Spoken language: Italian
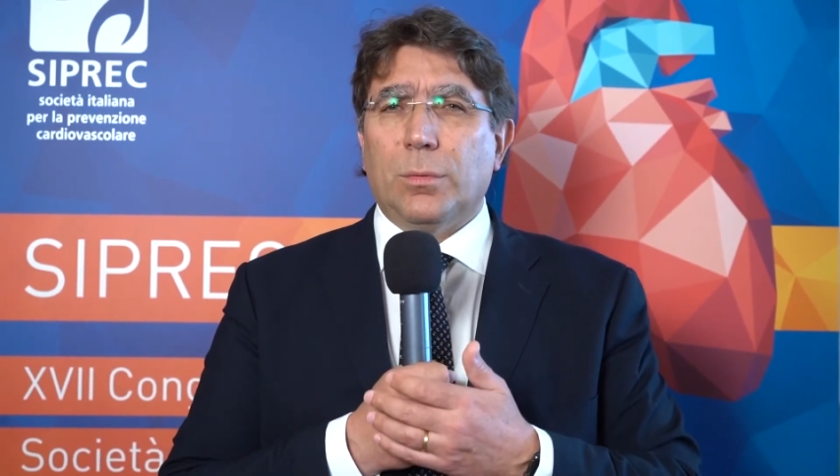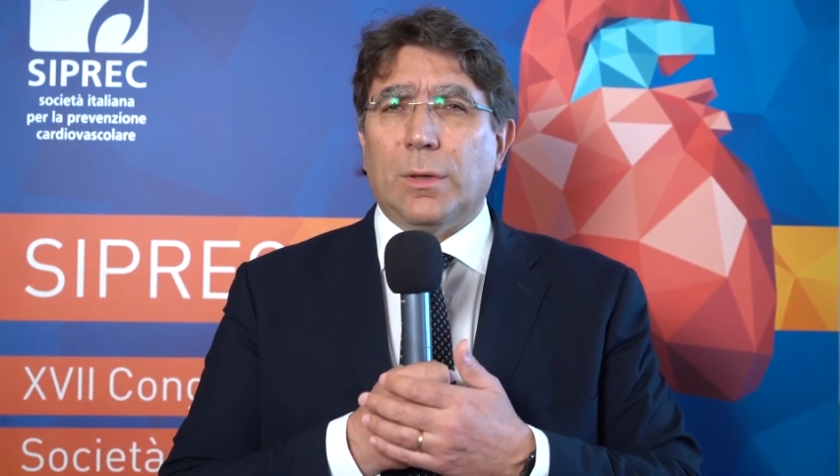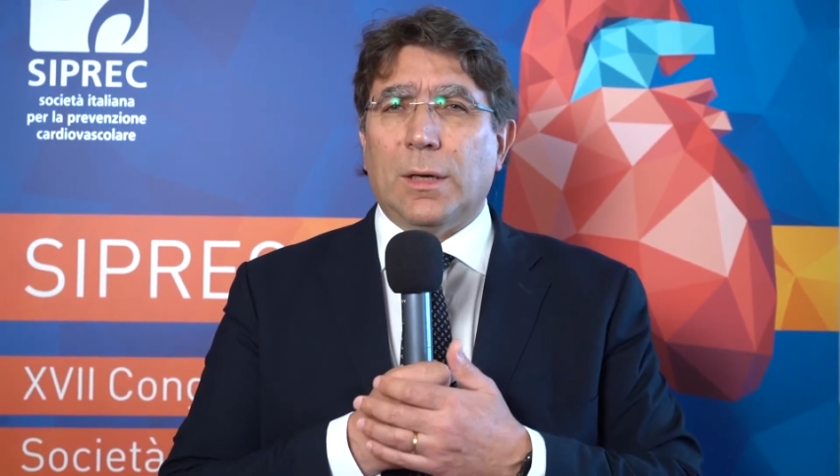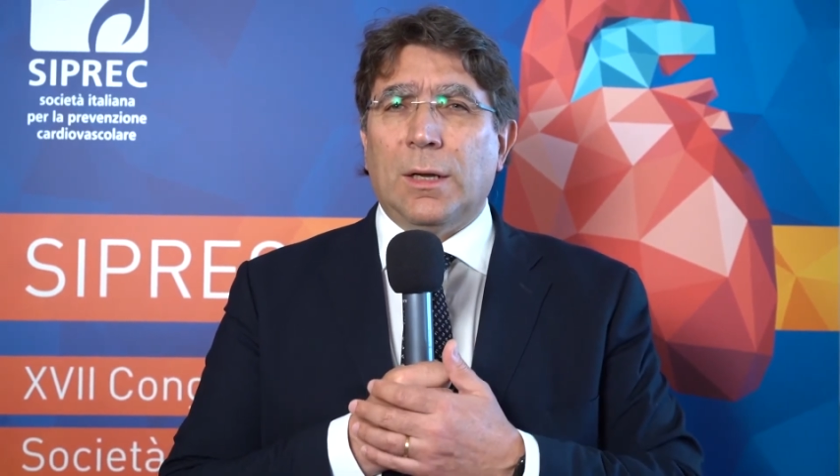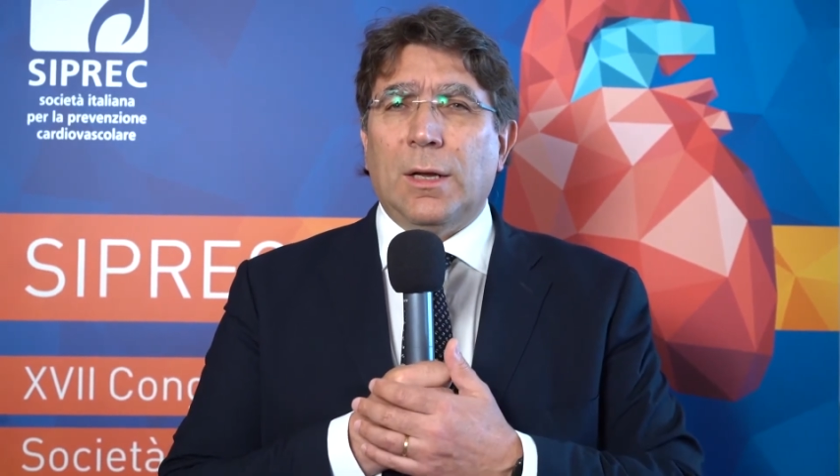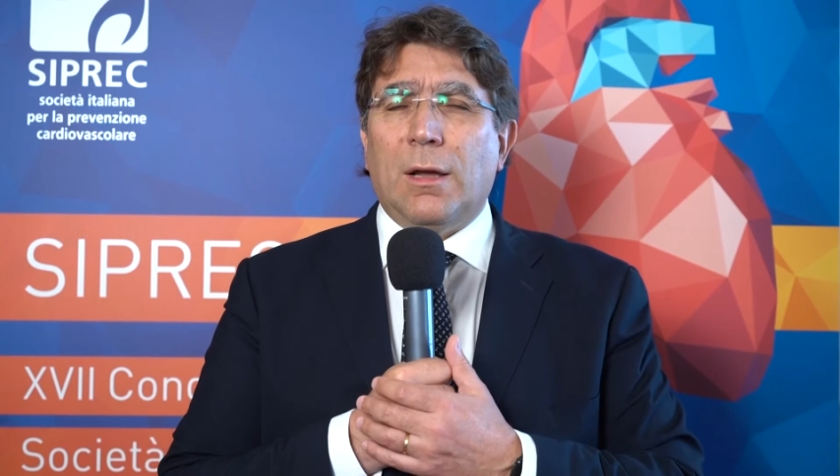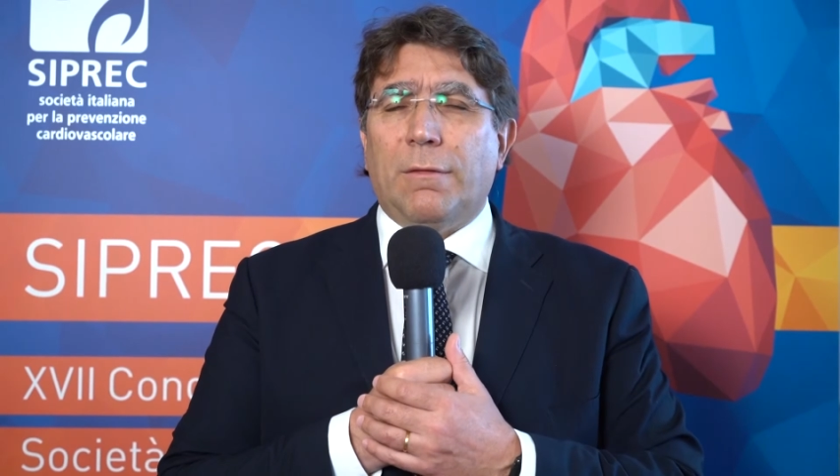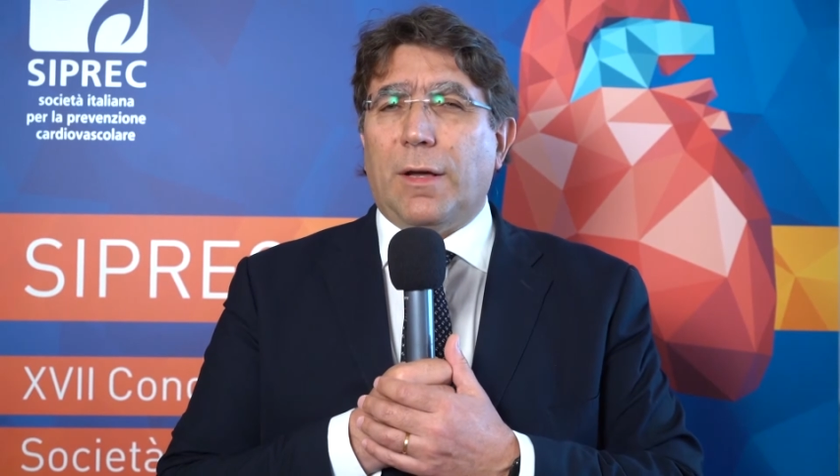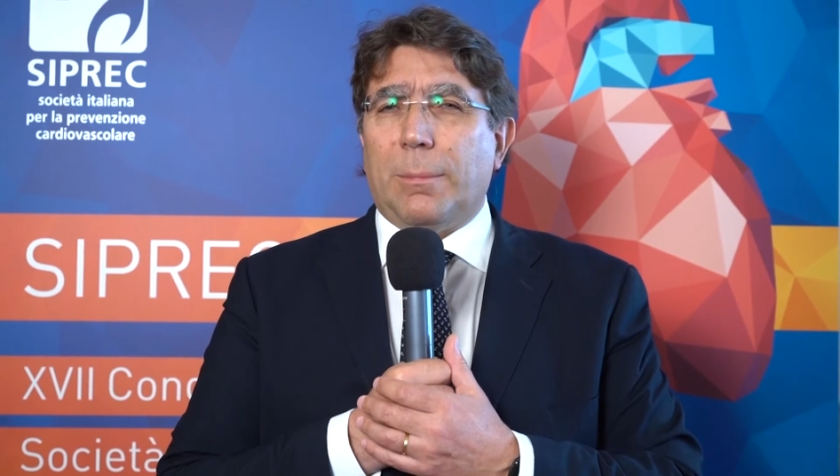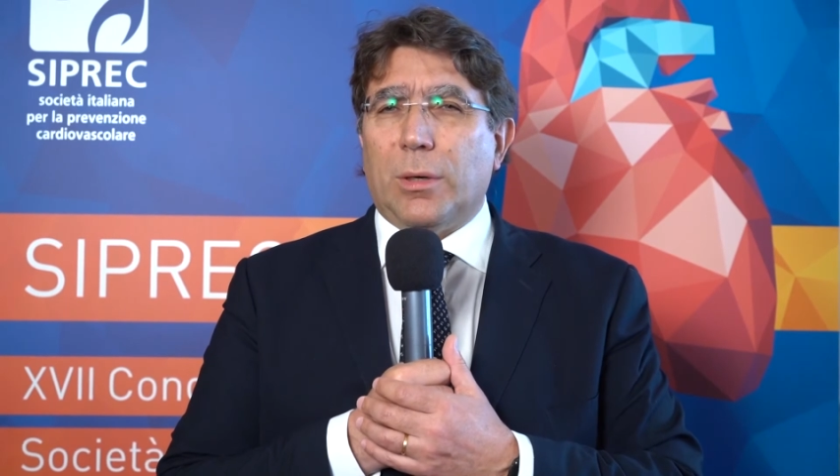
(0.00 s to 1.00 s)
un
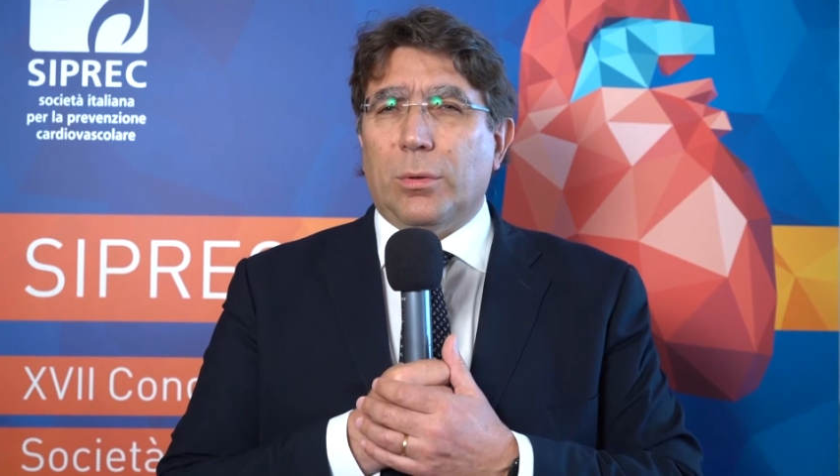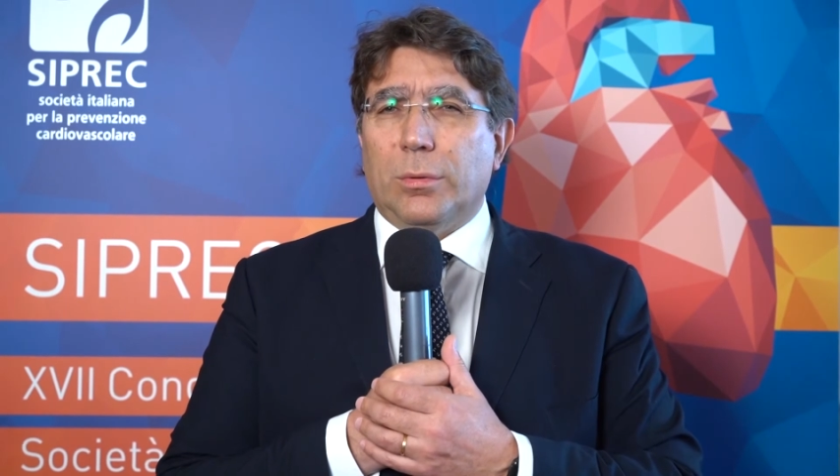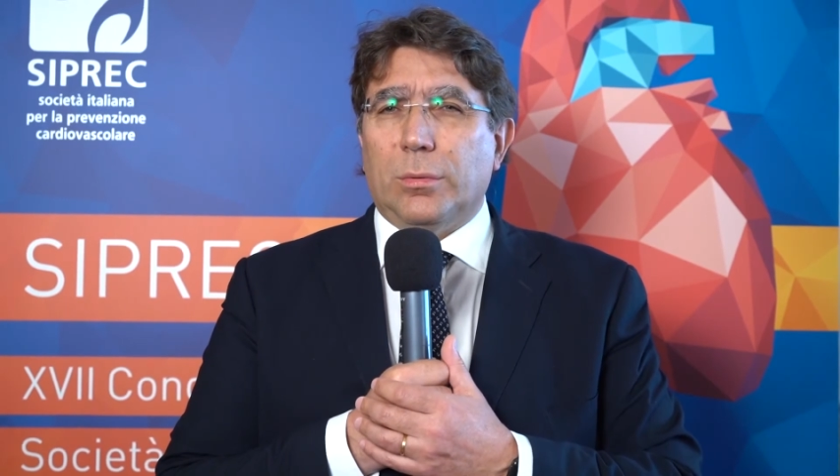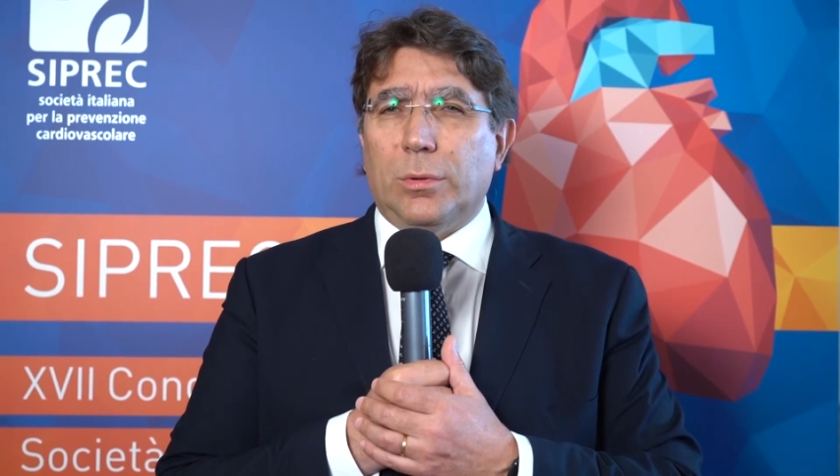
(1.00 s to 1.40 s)
farmaco